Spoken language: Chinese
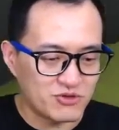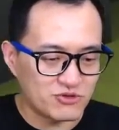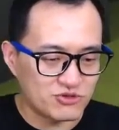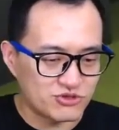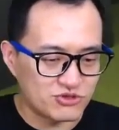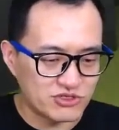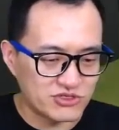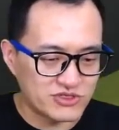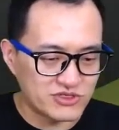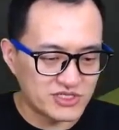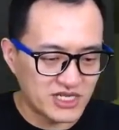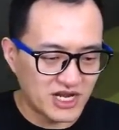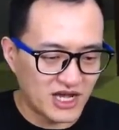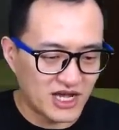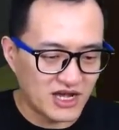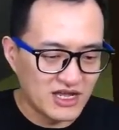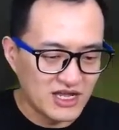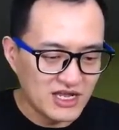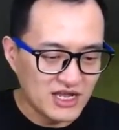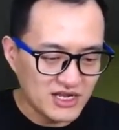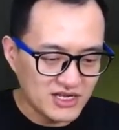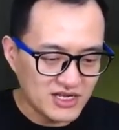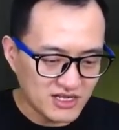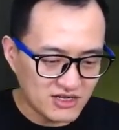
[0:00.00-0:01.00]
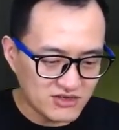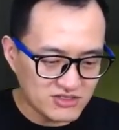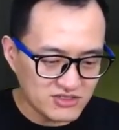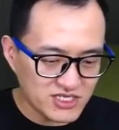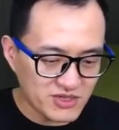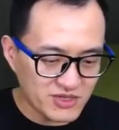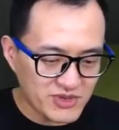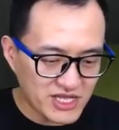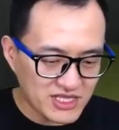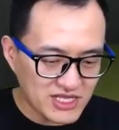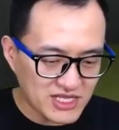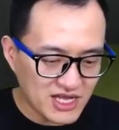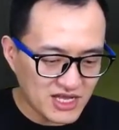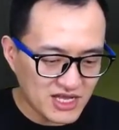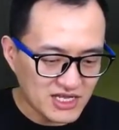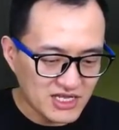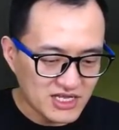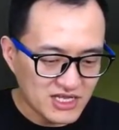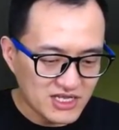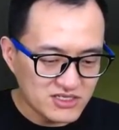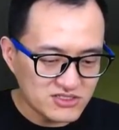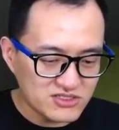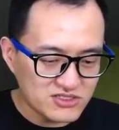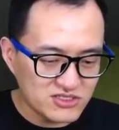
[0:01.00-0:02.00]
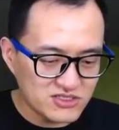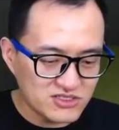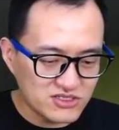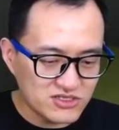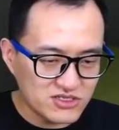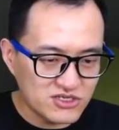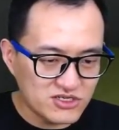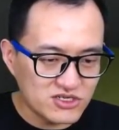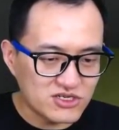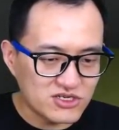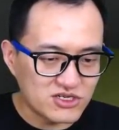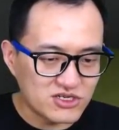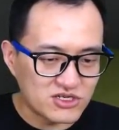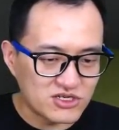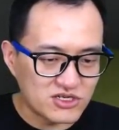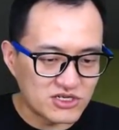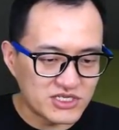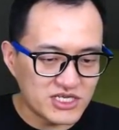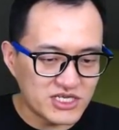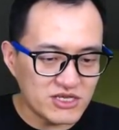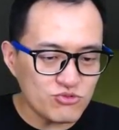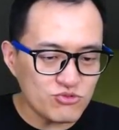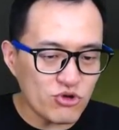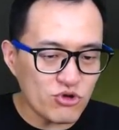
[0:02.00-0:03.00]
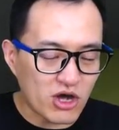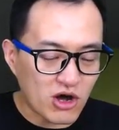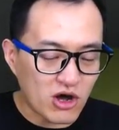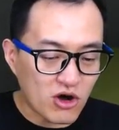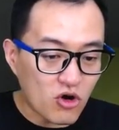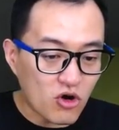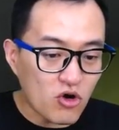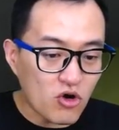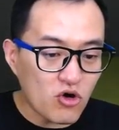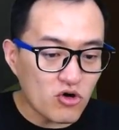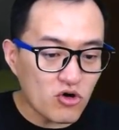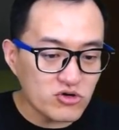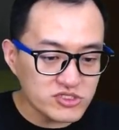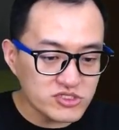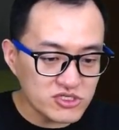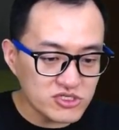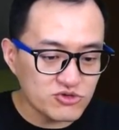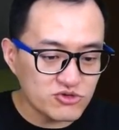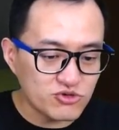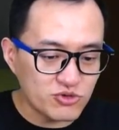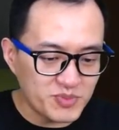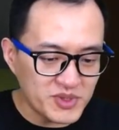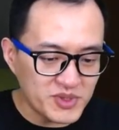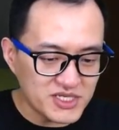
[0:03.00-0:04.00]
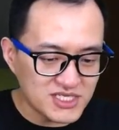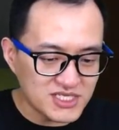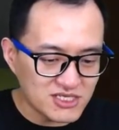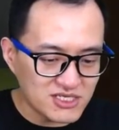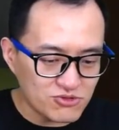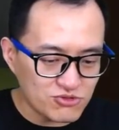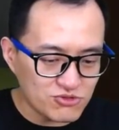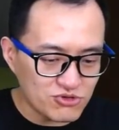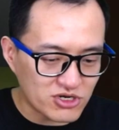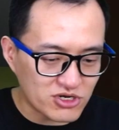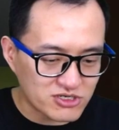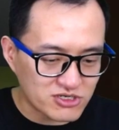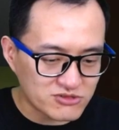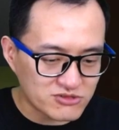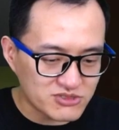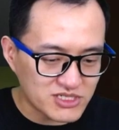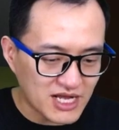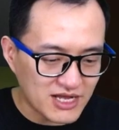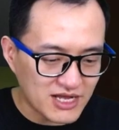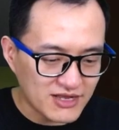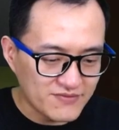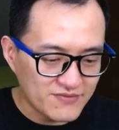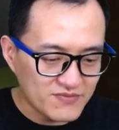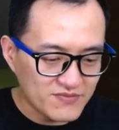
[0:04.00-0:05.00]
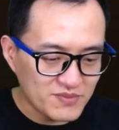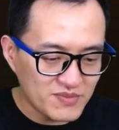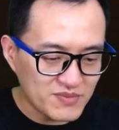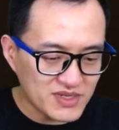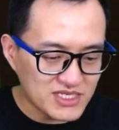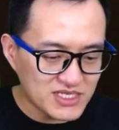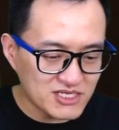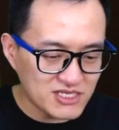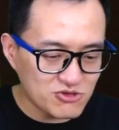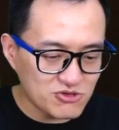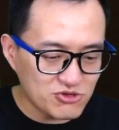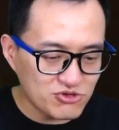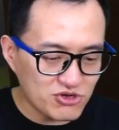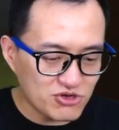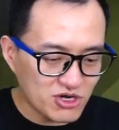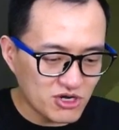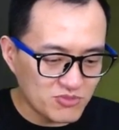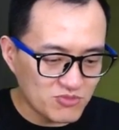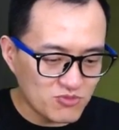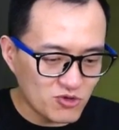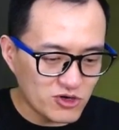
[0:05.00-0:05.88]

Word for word: 血就行了。然后这边呢是音乐哦，这有背景音乐是不是？背景音乐默